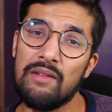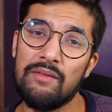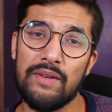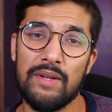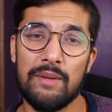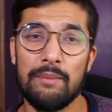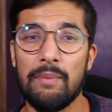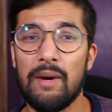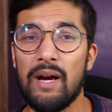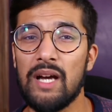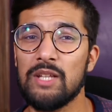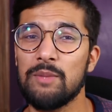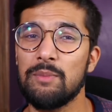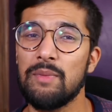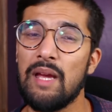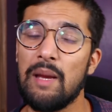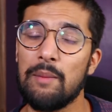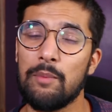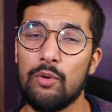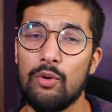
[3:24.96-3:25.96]
फिर बाद में
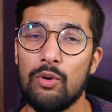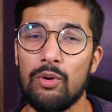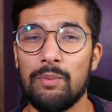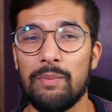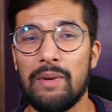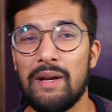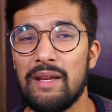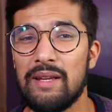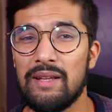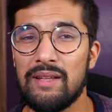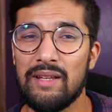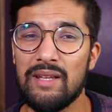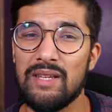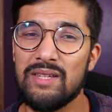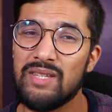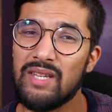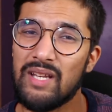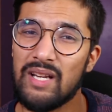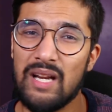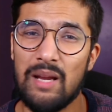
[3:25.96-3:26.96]
आपको भाई
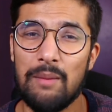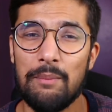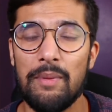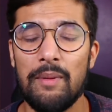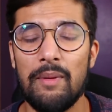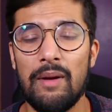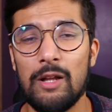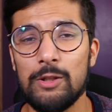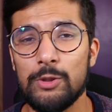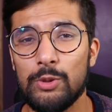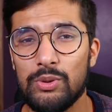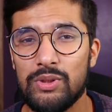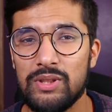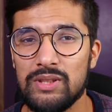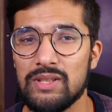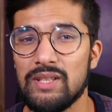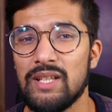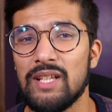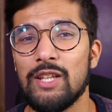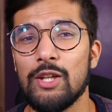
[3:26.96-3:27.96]
इंस्टाग्राम पे फालतू
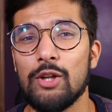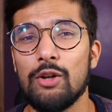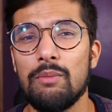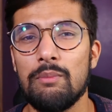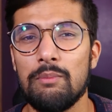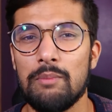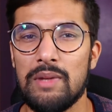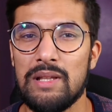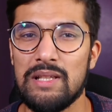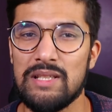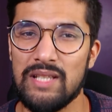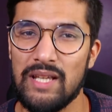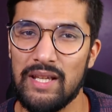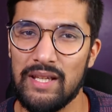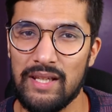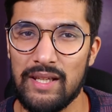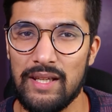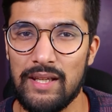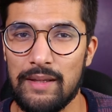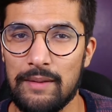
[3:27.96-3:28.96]
चीज़ें देखने को मिल
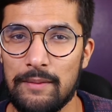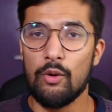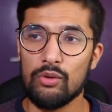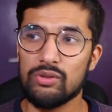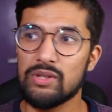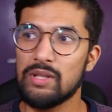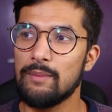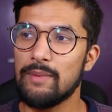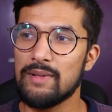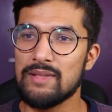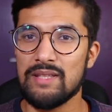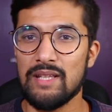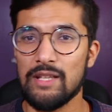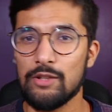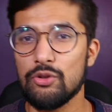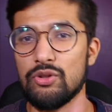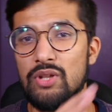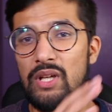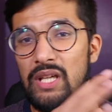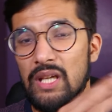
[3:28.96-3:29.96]
जाएंगी उससे बचना है
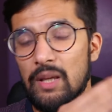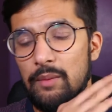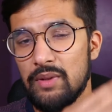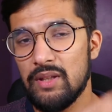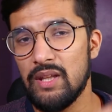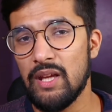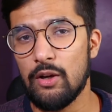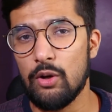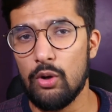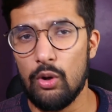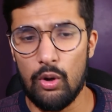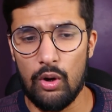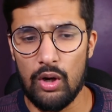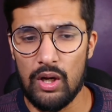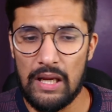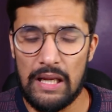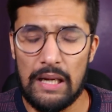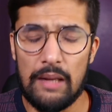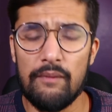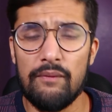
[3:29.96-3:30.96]
तो जाके अभी देखो और
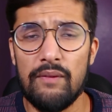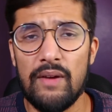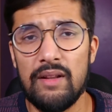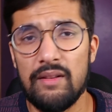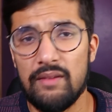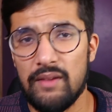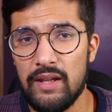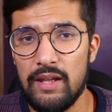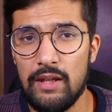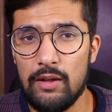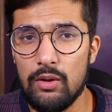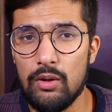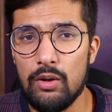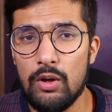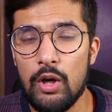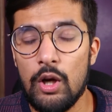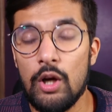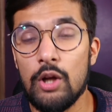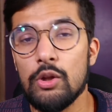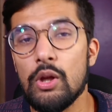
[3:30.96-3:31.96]
अगर आप फैन नहीं हो
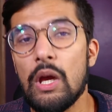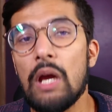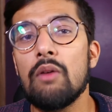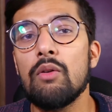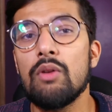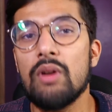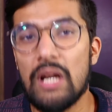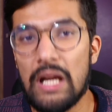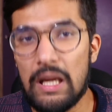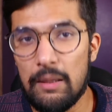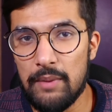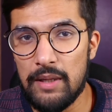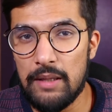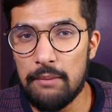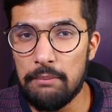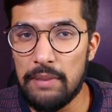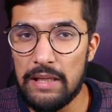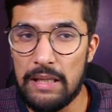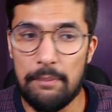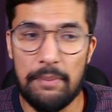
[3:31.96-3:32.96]
तो आई वुड
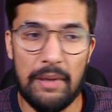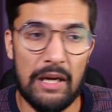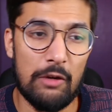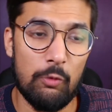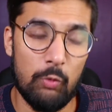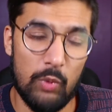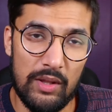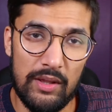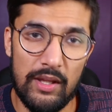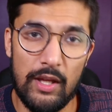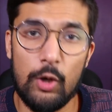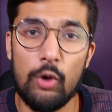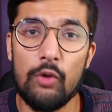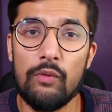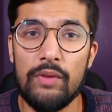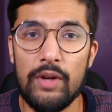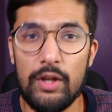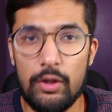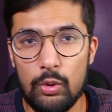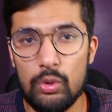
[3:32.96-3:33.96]
रिकमेंड पहले पार्ट वन देखो
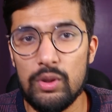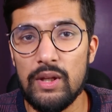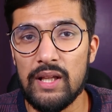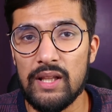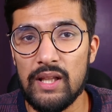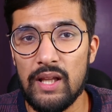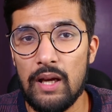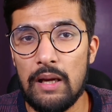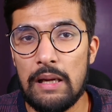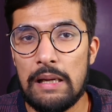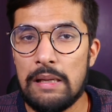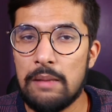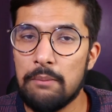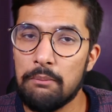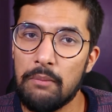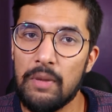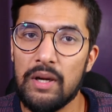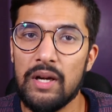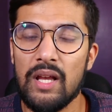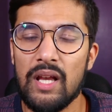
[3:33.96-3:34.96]
फिर टू देखना
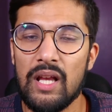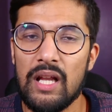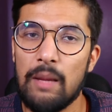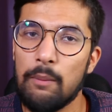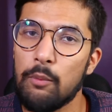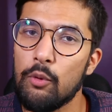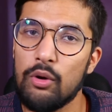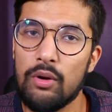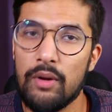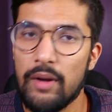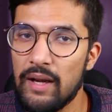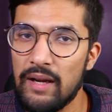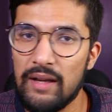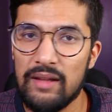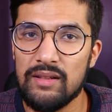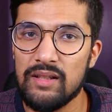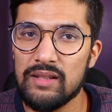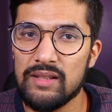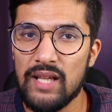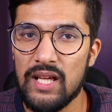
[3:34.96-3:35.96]
बट अगर आपको ट्रेंड के
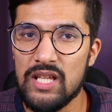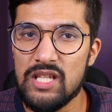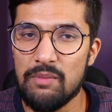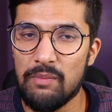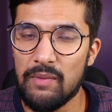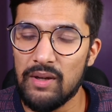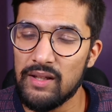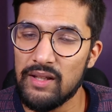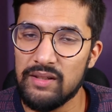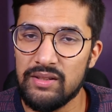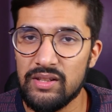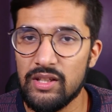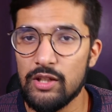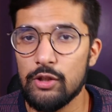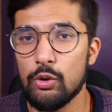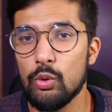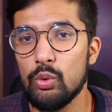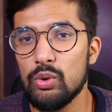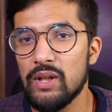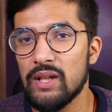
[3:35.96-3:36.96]
साथ कैचअप करना सीधा
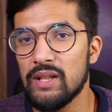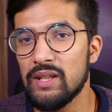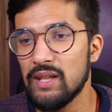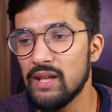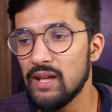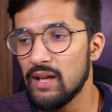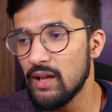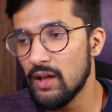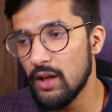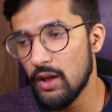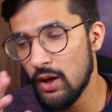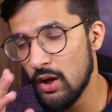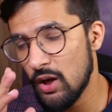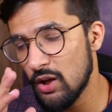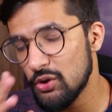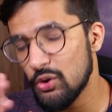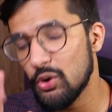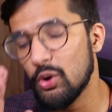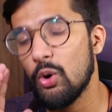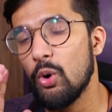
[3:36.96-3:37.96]
टू देखनी है
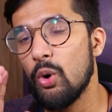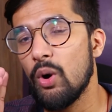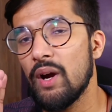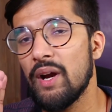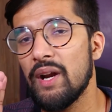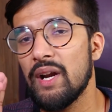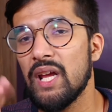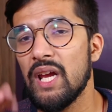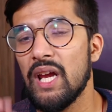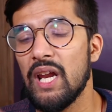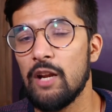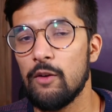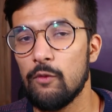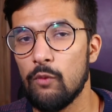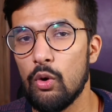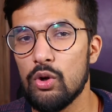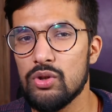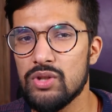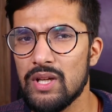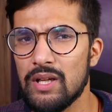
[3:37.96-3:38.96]
तो गो हैड एंड
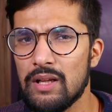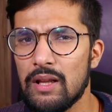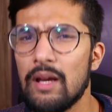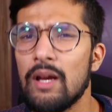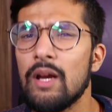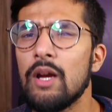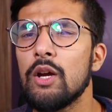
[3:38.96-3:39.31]
वॉच इट